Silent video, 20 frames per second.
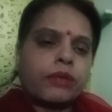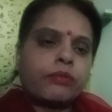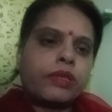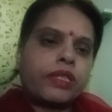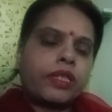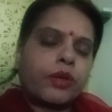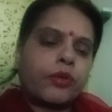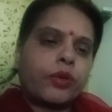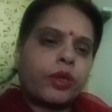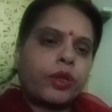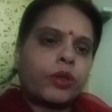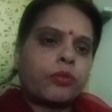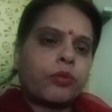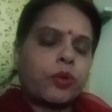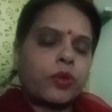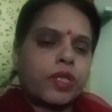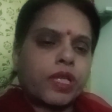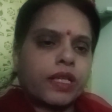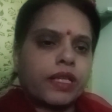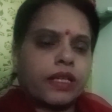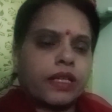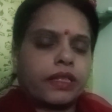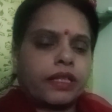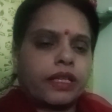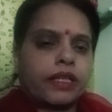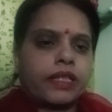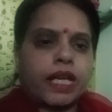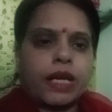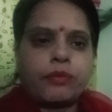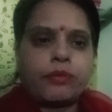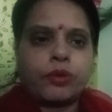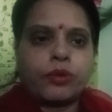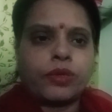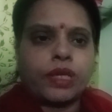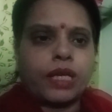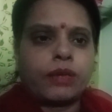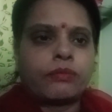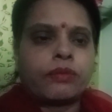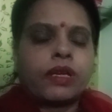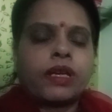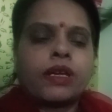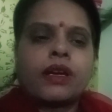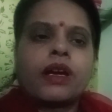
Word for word: सभी ग्रहों की तो पूजा करते हैं टाइम टू टाइम